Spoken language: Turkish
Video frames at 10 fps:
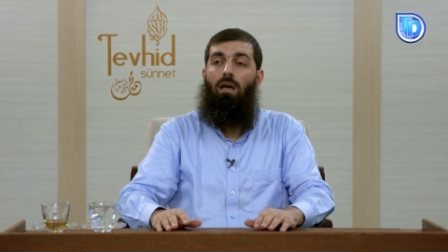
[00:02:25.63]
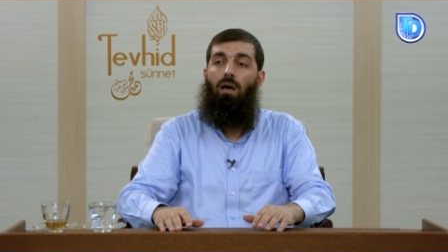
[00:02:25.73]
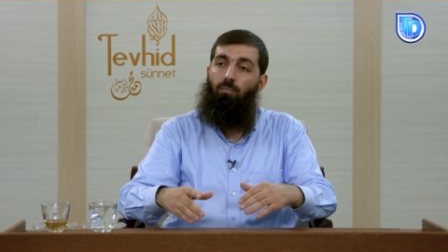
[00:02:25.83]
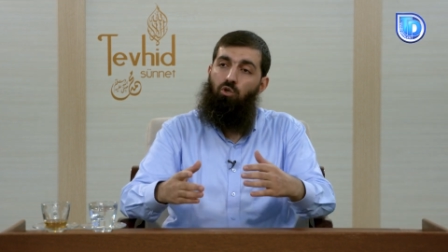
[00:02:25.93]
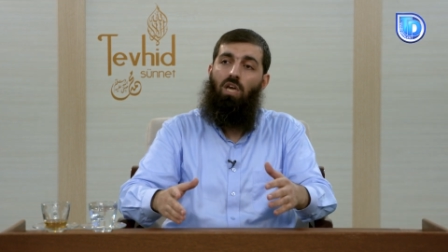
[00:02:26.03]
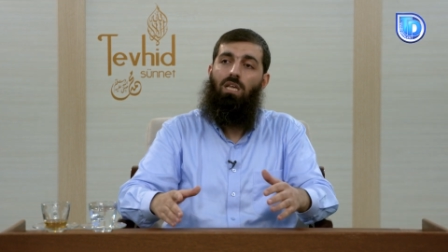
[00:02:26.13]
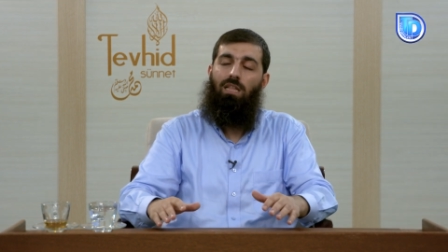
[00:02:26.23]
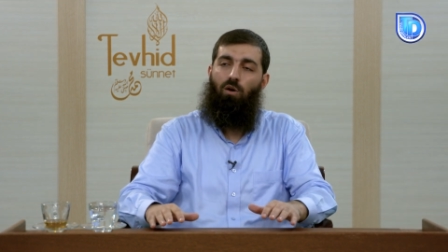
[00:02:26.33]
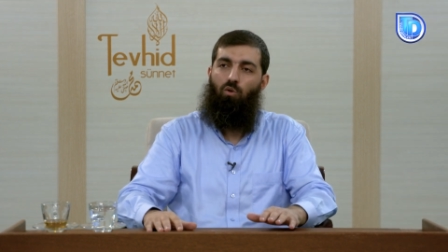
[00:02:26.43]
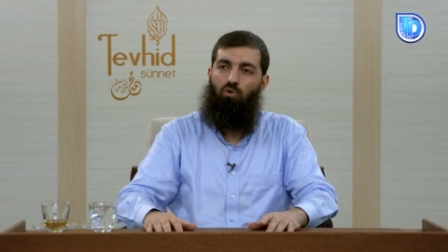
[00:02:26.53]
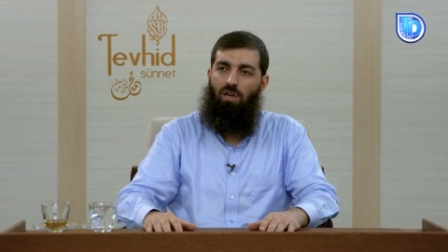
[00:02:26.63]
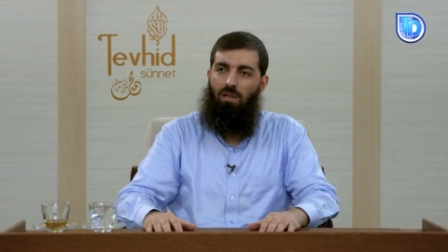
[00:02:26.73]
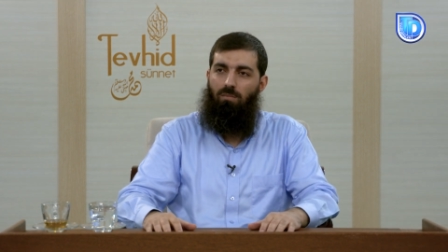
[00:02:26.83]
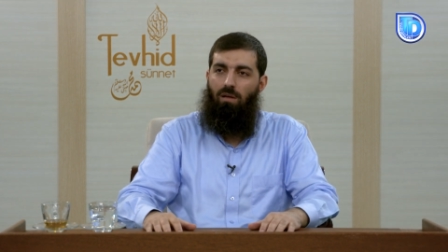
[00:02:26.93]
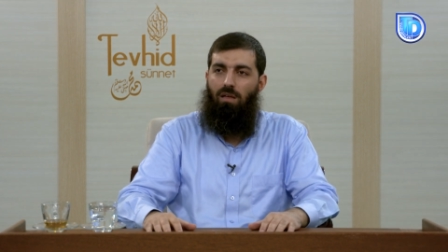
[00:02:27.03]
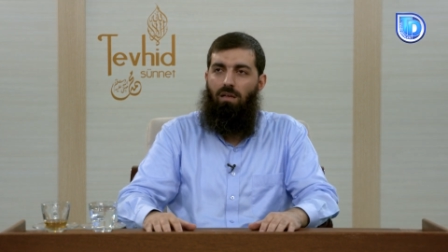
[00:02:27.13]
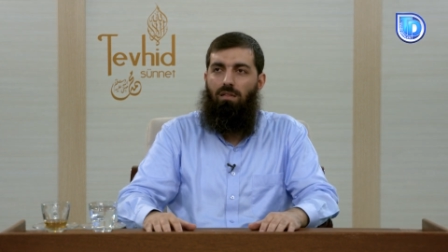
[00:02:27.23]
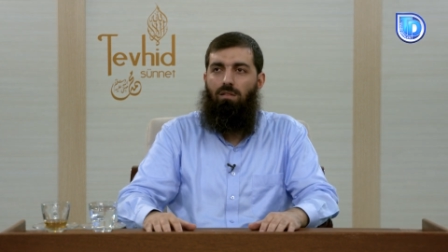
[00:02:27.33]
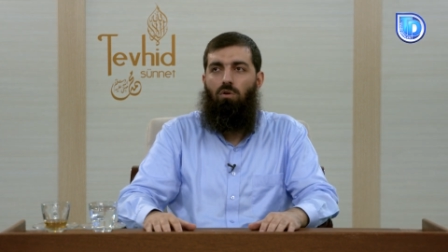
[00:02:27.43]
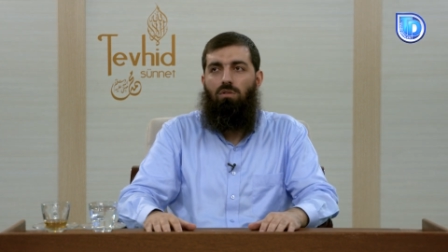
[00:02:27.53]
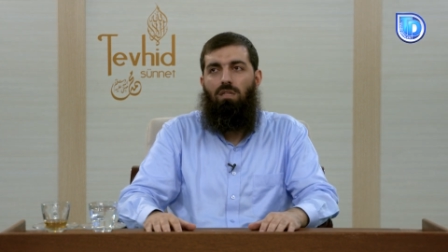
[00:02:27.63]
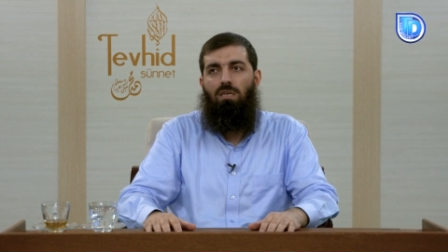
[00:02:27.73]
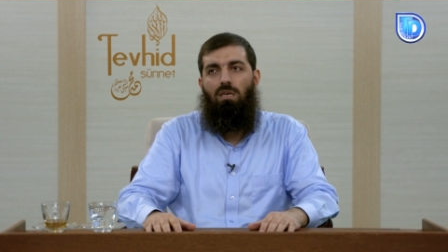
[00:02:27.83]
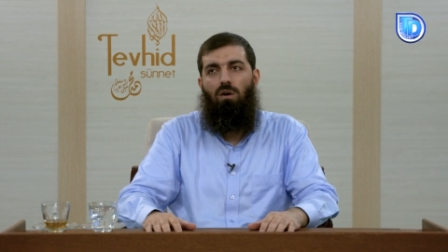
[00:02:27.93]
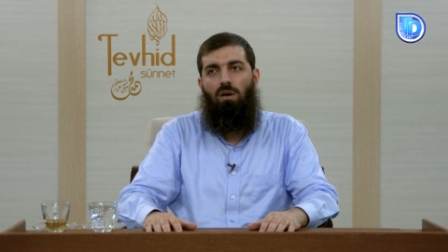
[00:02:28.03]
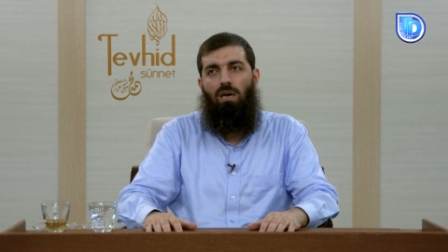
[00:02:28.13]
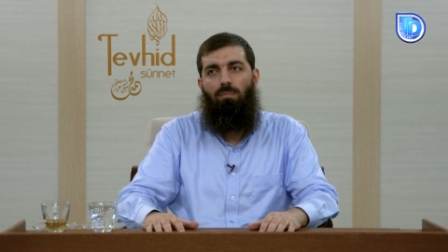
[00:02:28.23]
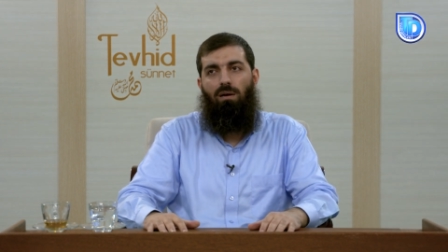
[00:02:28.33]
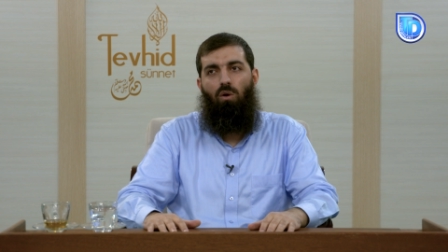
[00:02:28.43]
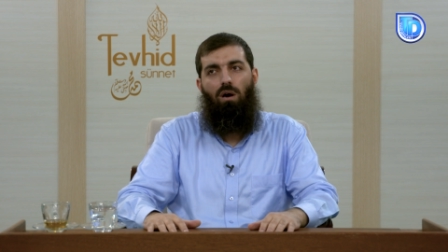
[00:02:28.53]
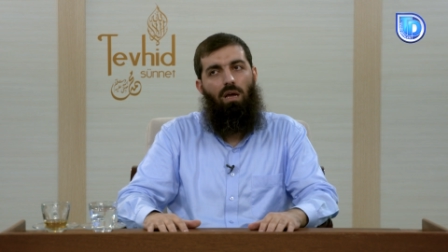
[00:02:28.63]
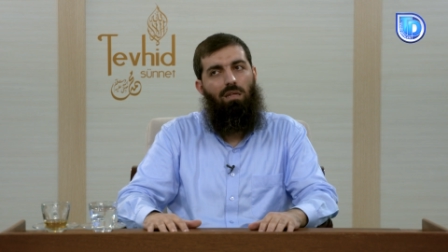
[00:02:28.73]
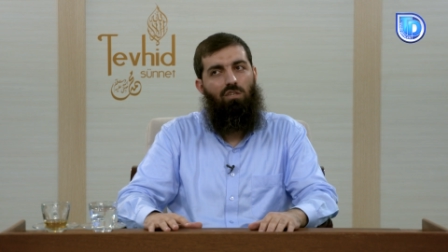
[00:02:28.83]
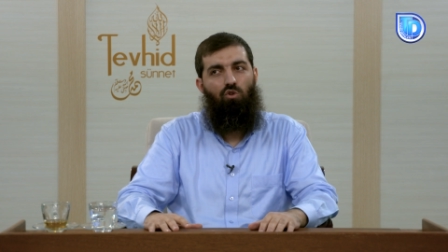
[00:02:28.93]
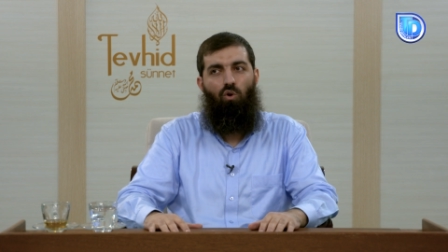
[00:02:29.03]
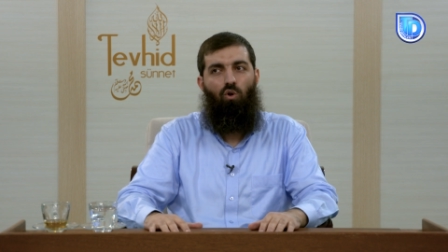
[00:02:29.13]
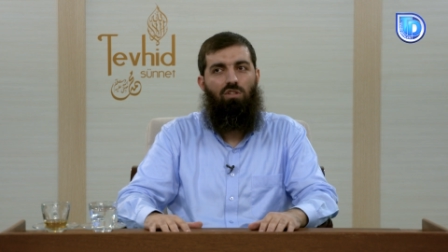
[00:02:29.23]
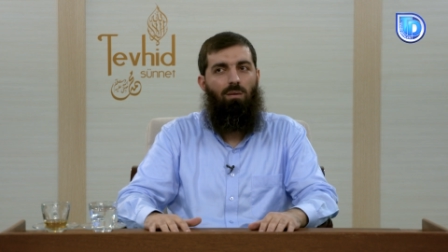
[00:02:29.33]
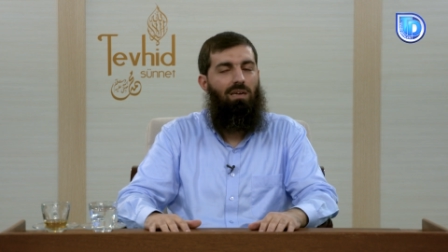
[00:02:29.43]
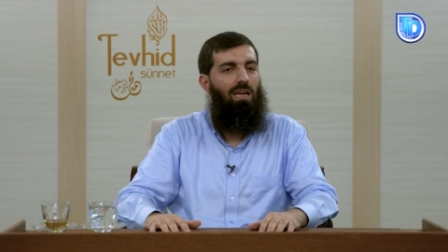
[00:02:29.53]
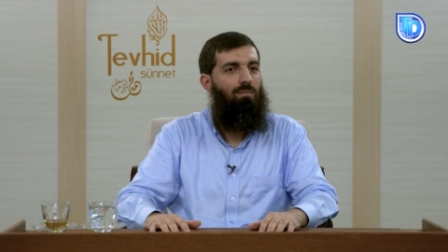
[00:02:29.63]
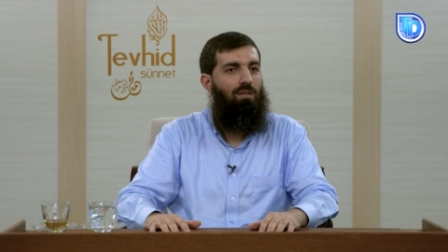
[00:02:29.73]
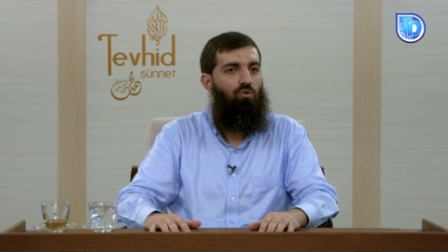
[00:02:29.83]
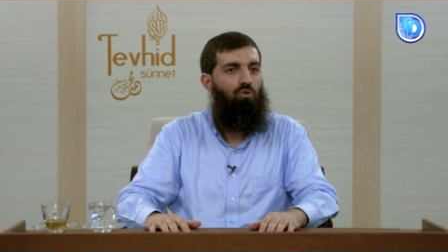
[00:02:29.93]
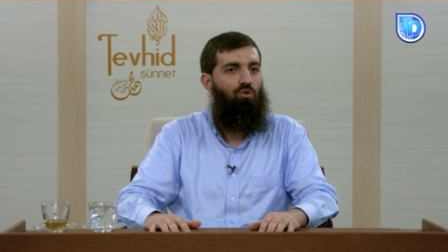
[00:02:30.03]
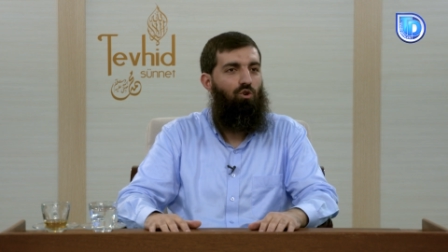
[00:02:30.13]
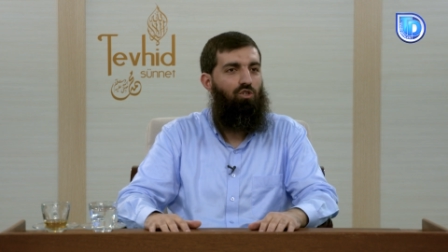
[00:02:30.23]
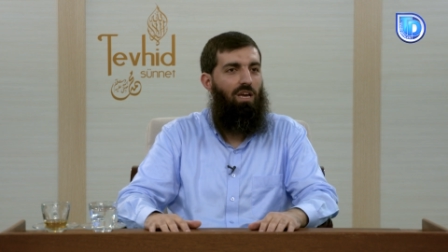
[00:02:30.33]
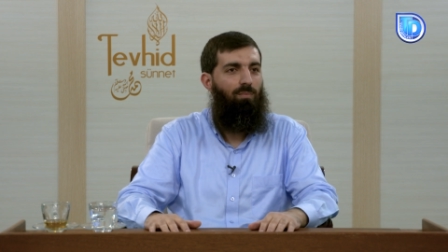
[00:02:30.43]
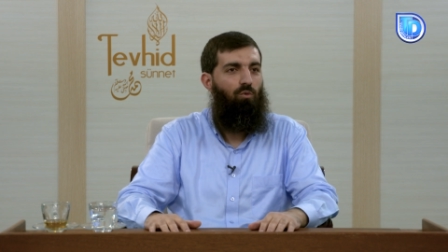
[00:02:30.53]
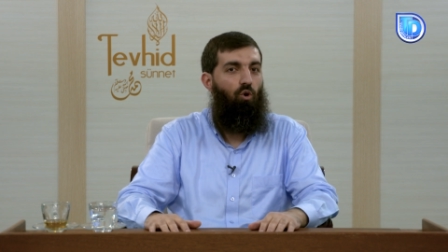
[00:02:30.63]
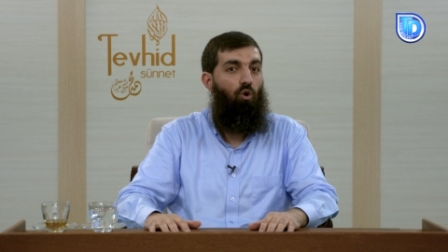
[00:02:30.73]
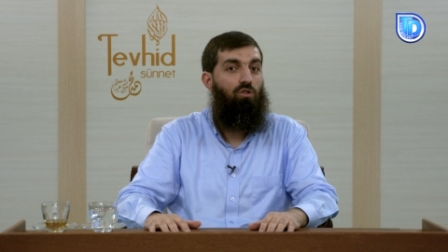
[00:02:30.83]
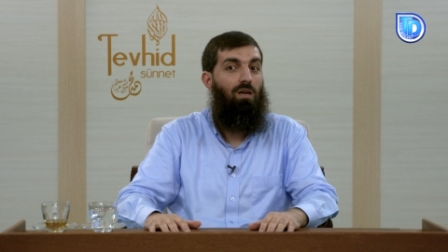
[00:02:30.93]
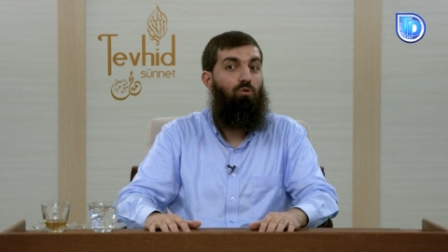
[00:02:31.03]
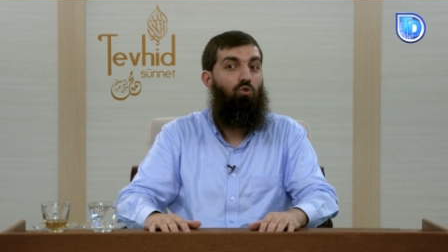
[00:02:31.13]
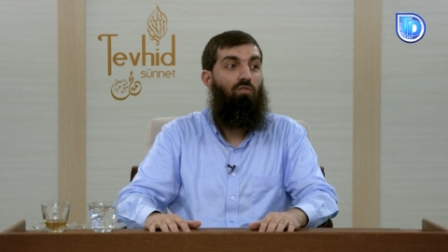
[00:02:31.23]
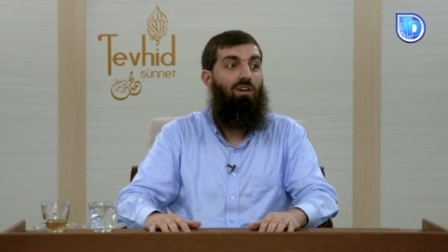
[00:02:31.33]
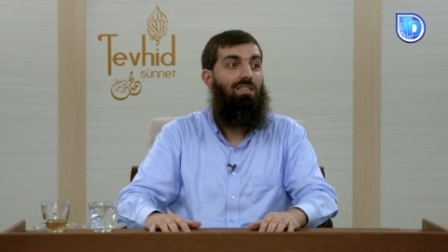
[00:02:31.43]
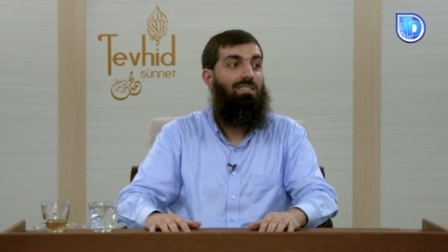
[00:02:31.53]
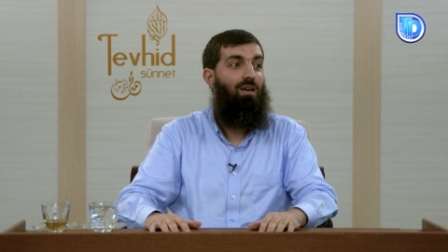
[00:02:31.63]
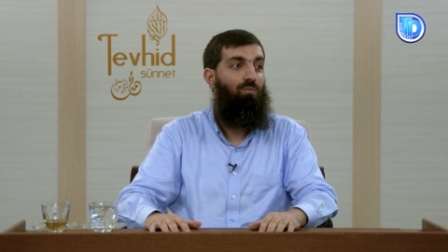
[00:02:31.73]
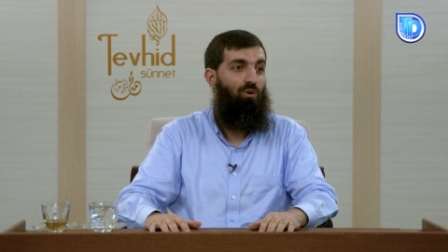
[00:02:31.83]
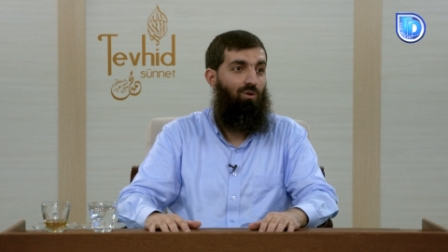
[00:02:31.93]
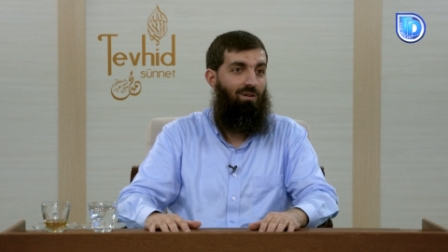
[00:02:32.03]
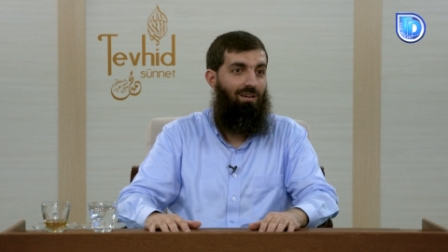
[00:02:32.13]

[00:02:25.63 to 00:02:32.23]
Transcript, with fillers: E, bu şekilde konuşalım. Diyor dedi ki yok ya ben o arkadaş o ortama gelmez çünkü çok şey yapmıyor. O ortamı çok fazla sevmiyor.